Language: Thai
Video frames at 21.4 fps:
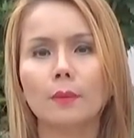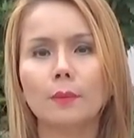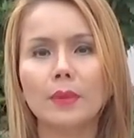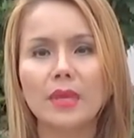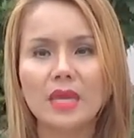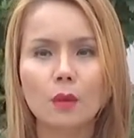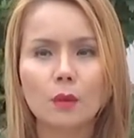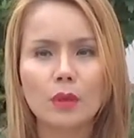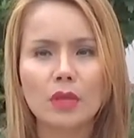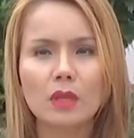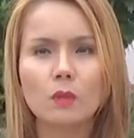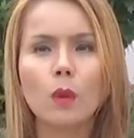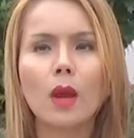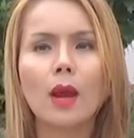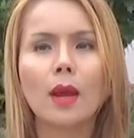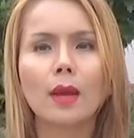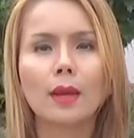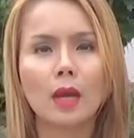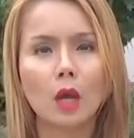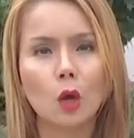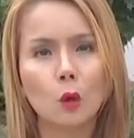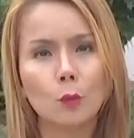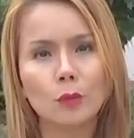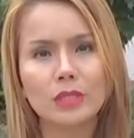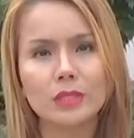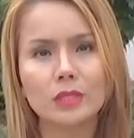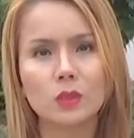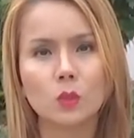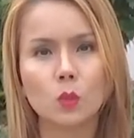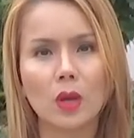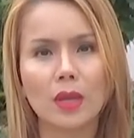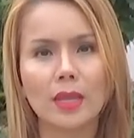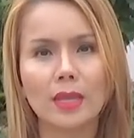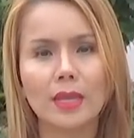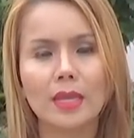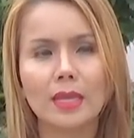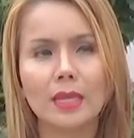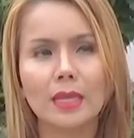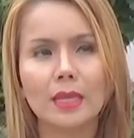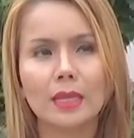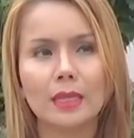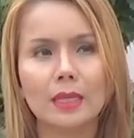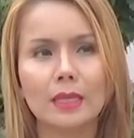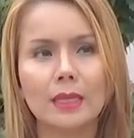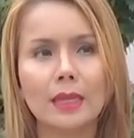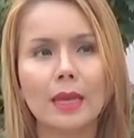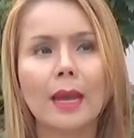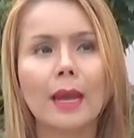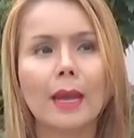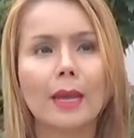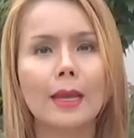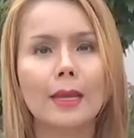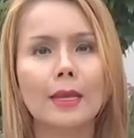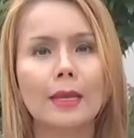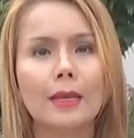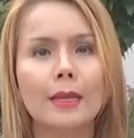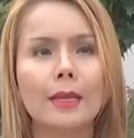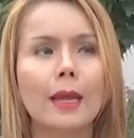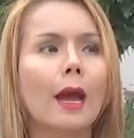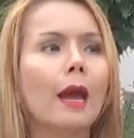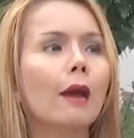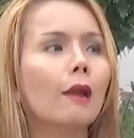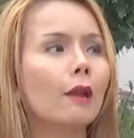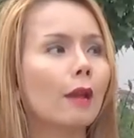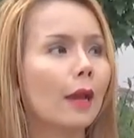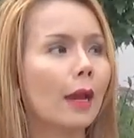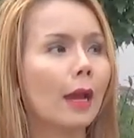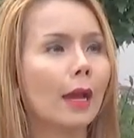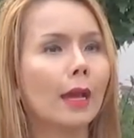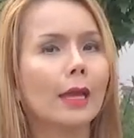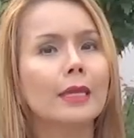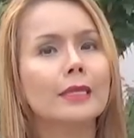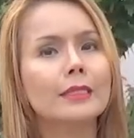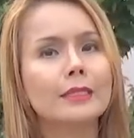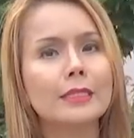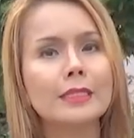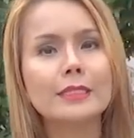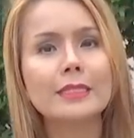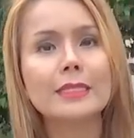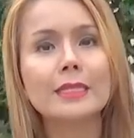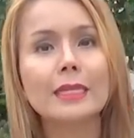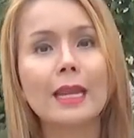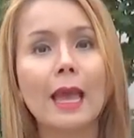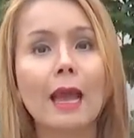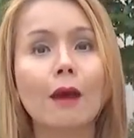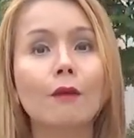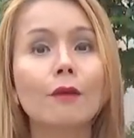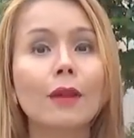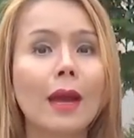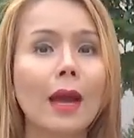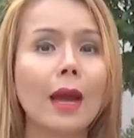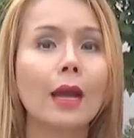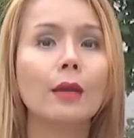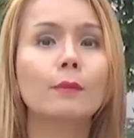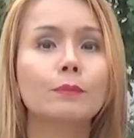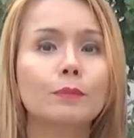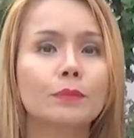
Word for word: พี่เขาคิดว่าเขาไม่สวยนะคะเอาละค่ะจริงๆแล้วนะคะ